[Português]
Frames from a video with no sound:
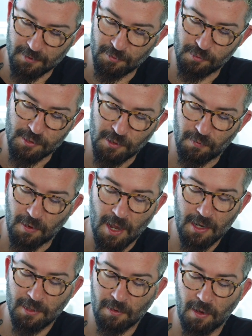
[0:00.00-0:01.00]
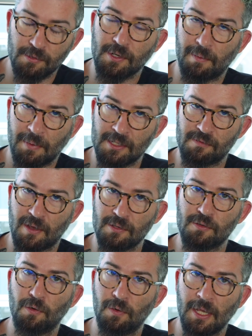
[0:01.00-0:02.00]
no celular, então acho que é mais
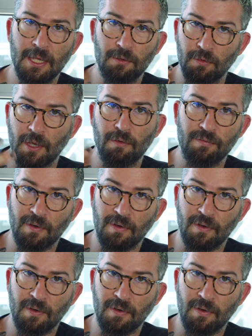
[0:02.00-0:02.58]
fácil eu ler do que eu